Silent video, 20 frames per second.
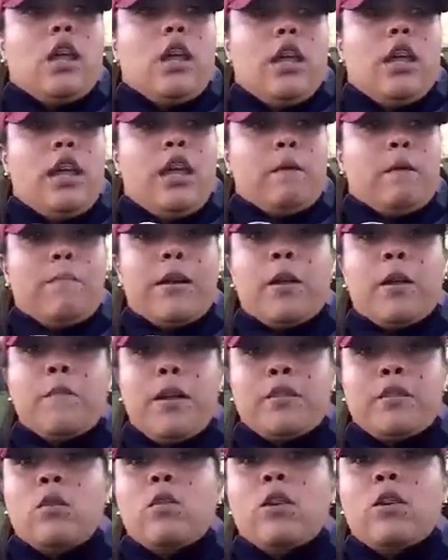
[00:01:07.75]
É,
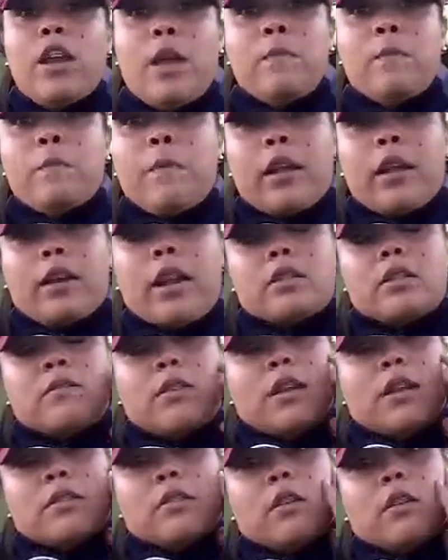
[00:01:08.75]
parabéns ao Grêmio pela
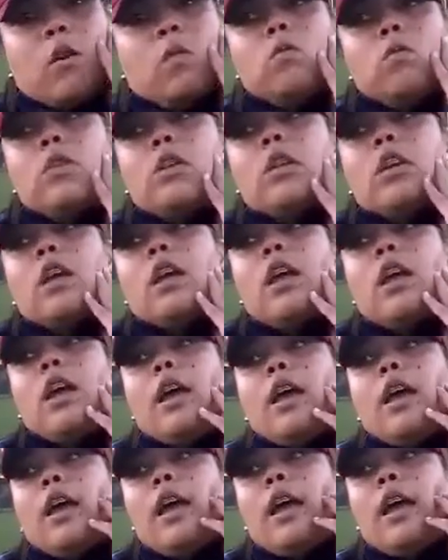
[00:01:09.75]
classificação.
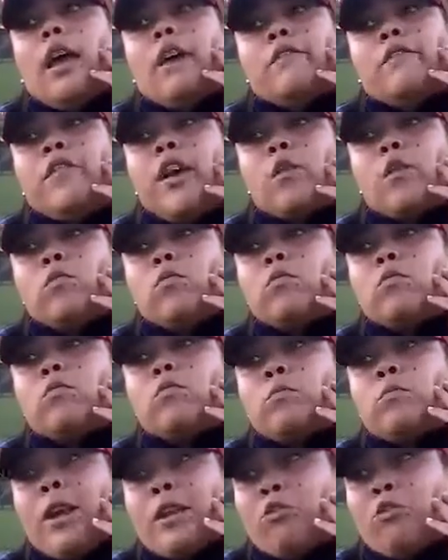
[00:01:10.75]
É, vieram
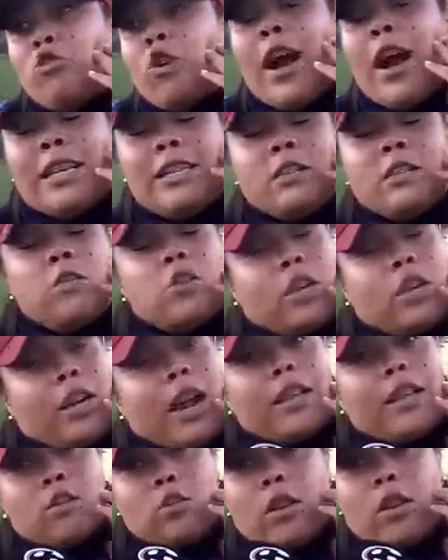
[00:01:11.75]
jogar dentro de
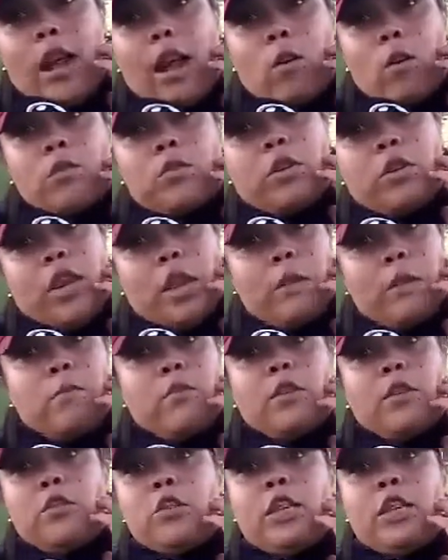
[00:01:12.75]
casa, jogar contra o Grêmio
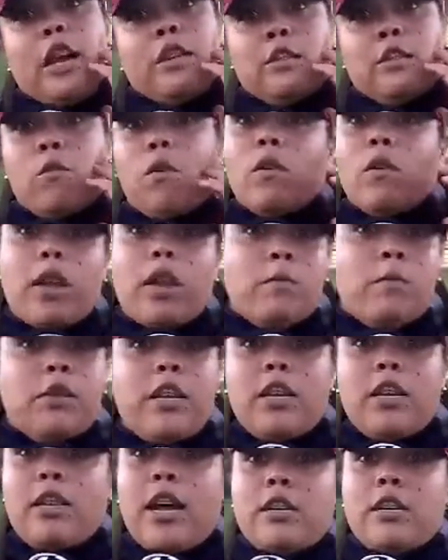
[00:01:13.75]
dentro de casa em qualquer
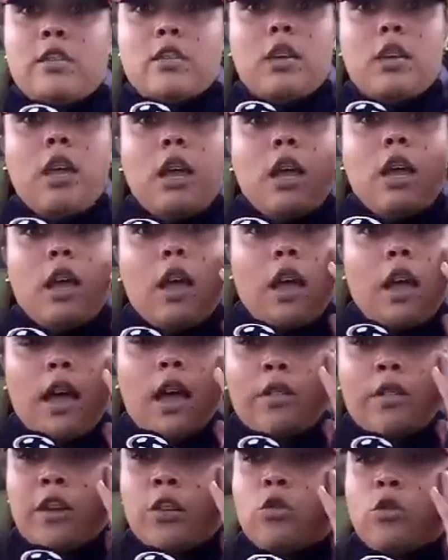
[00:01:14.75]
modalidade, é,
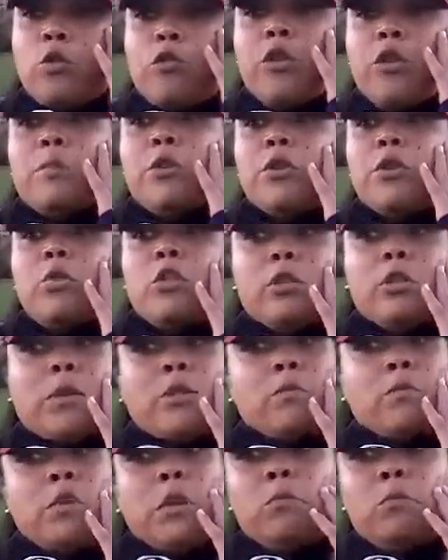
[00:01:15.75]
tanto no feminino quanto no
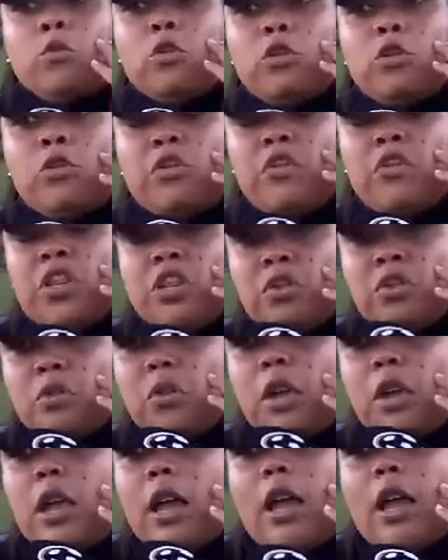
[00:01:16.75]
masculino, é muito difícil.
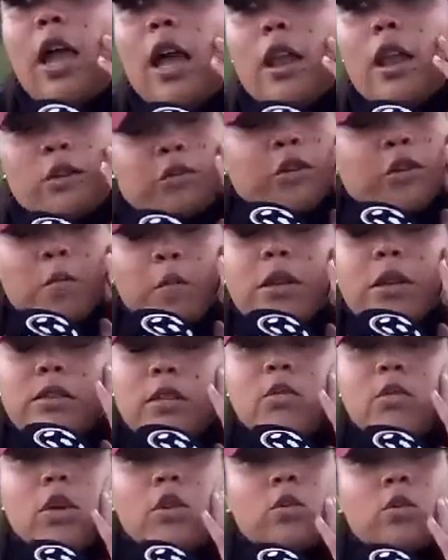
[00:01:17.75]
Elas foram
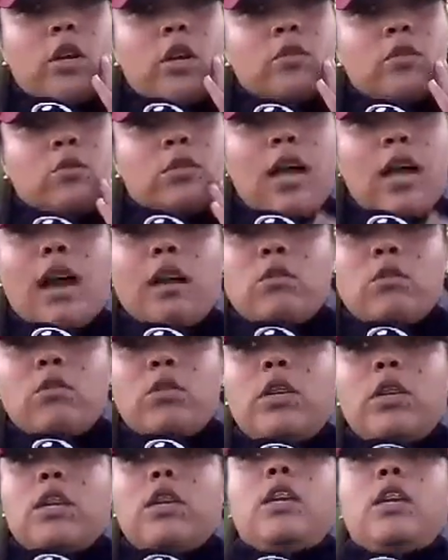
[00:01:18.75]
merecedoras do resultado
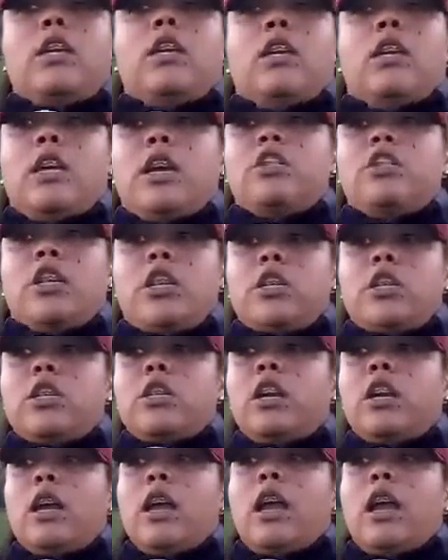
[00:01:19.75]
e, e a
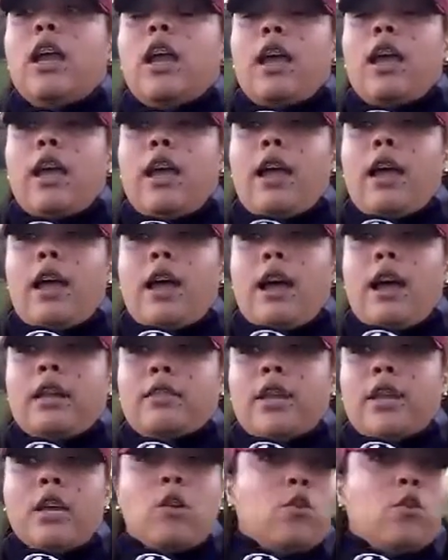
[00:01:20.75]
gente é,
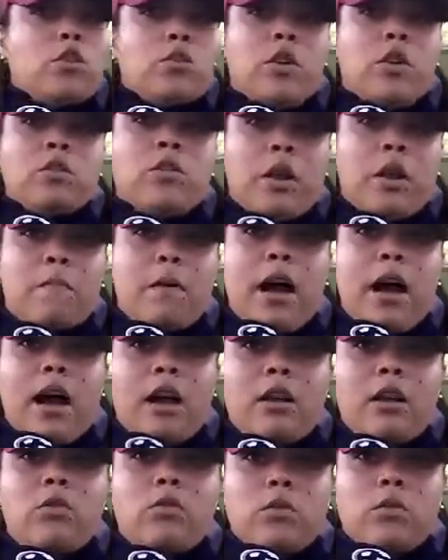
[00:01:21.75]
tem que continuar o
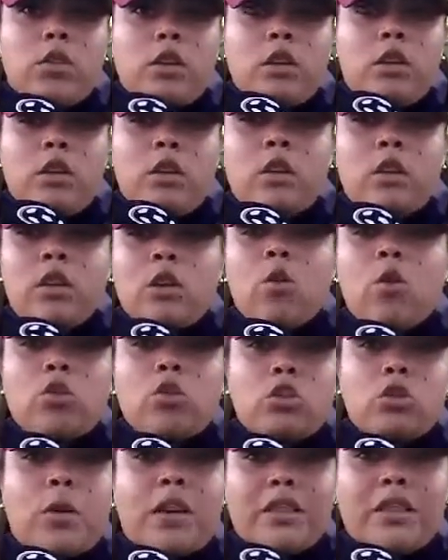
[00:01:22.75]
trabalho e, e, e,
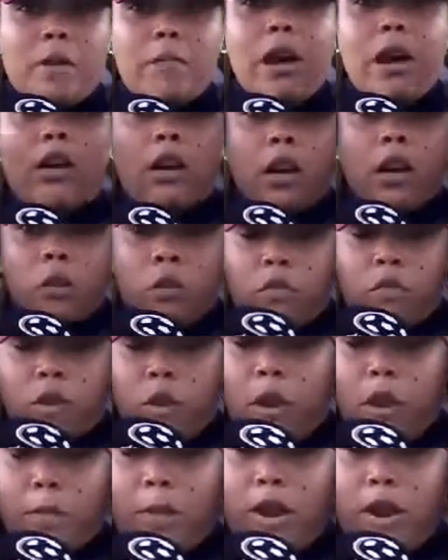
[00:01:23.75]
continuar trabalhando. Vem o
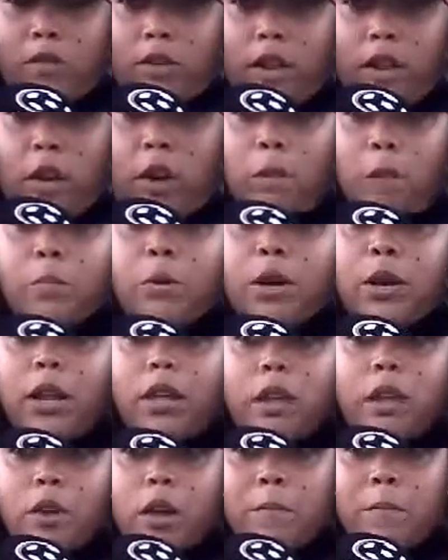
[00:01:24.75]
Campeonato Carioca por
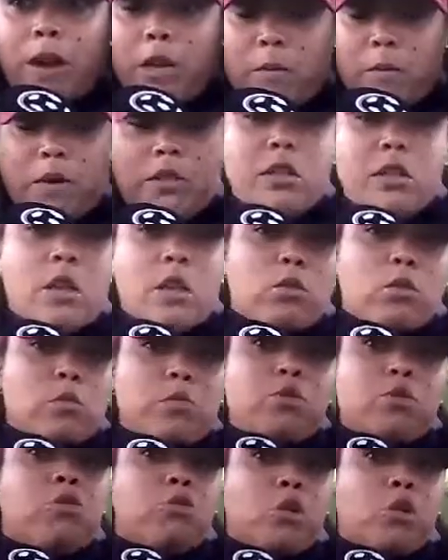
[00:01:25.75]
aí, Campeonato Brasileiro
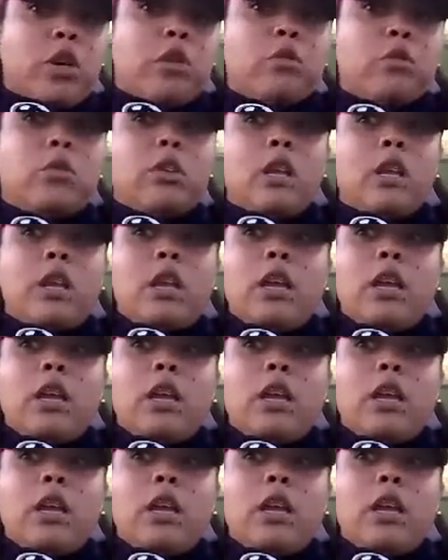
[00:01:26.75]
Sub-18.